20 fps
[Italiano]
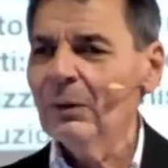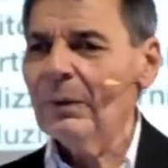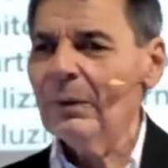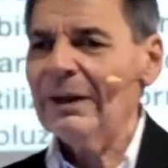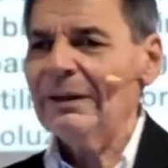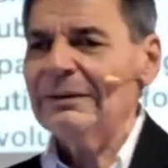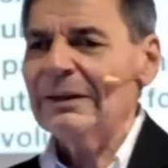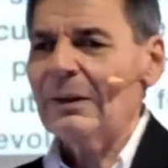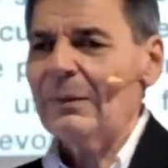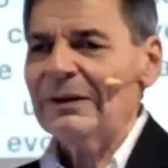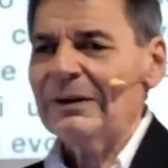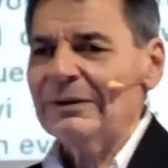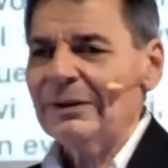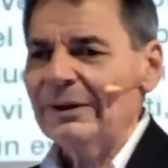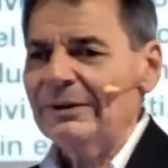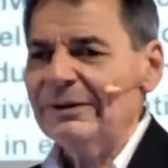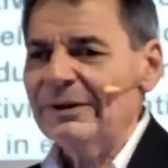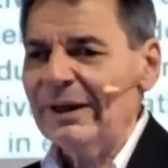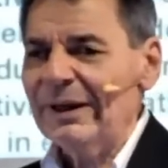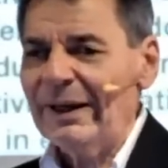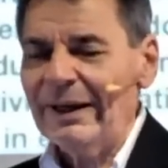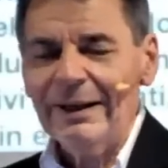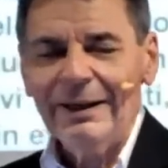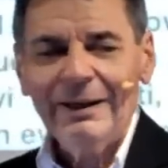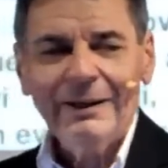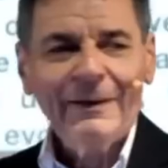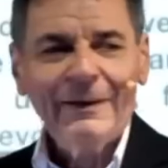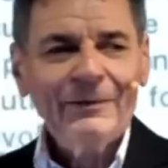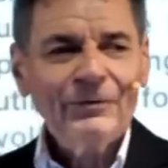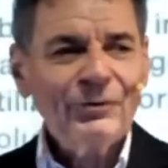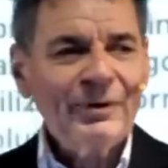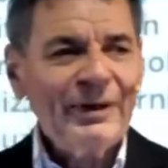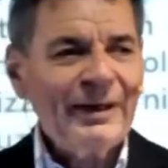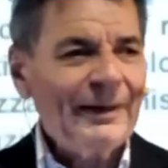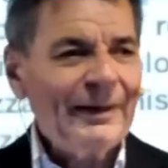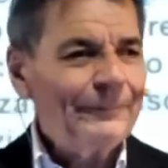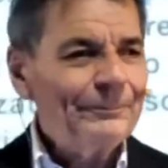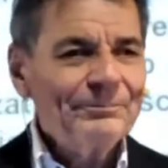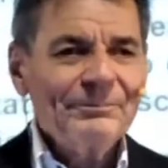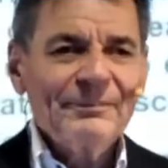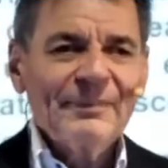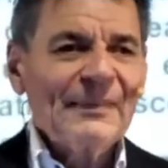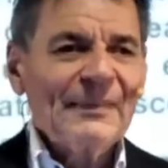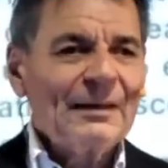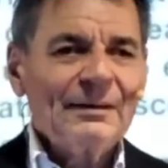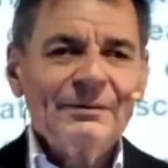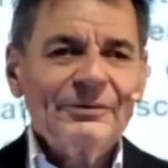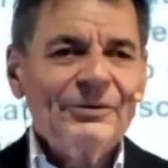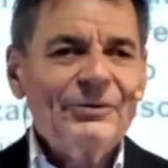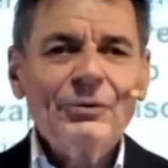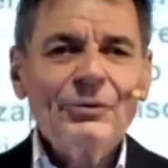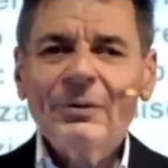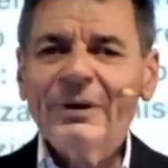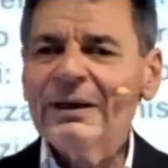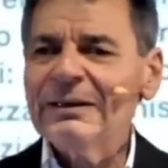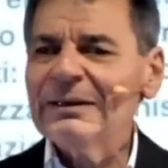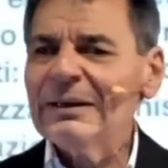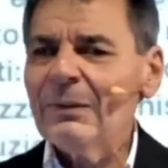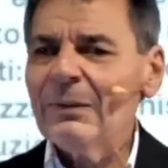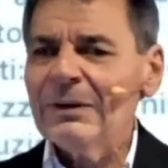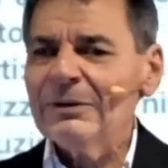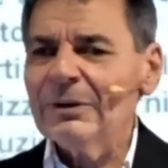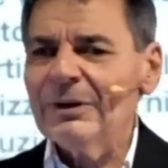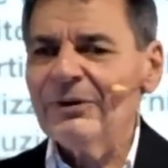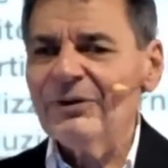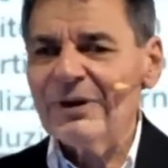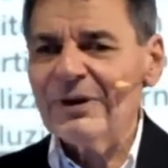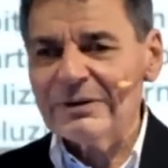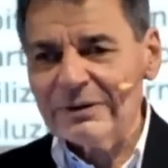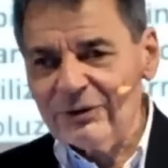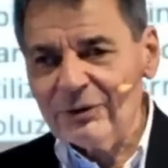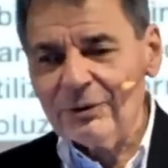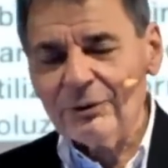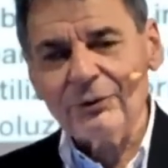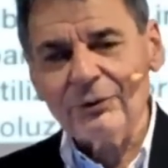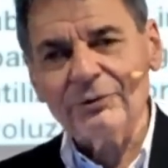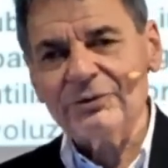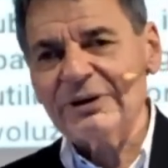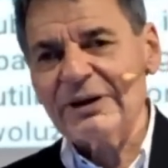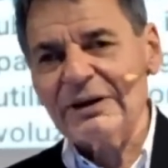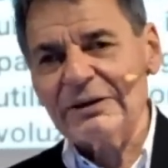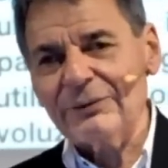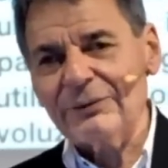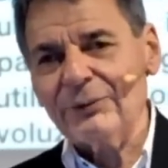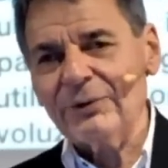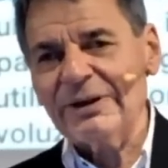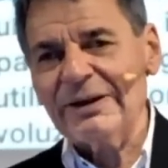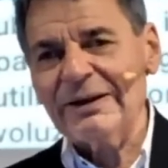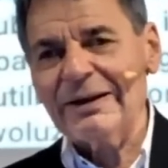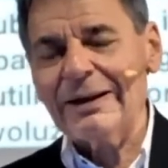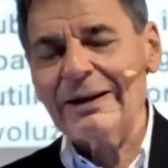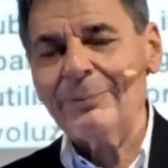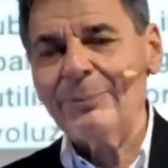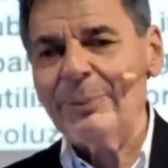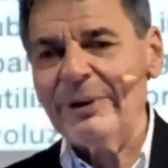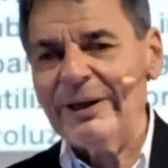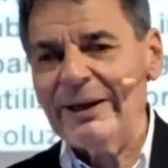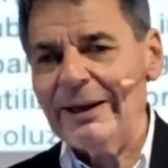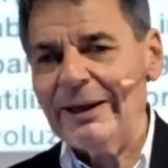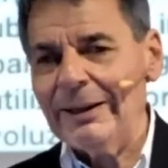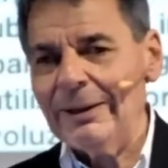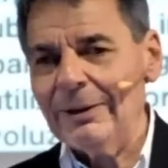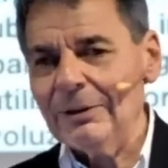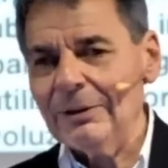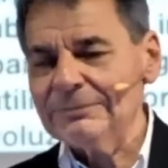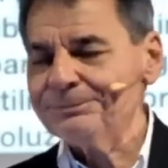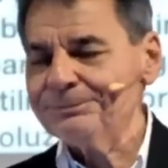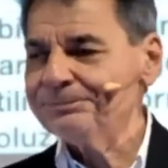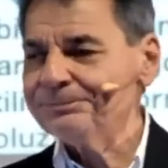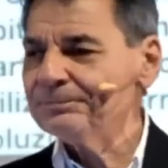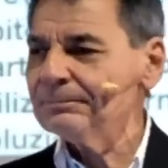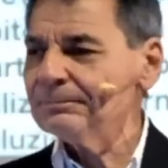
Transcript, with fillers: 44,3, cioè sto 44,7 se lo sono tirate fuori dal cappello.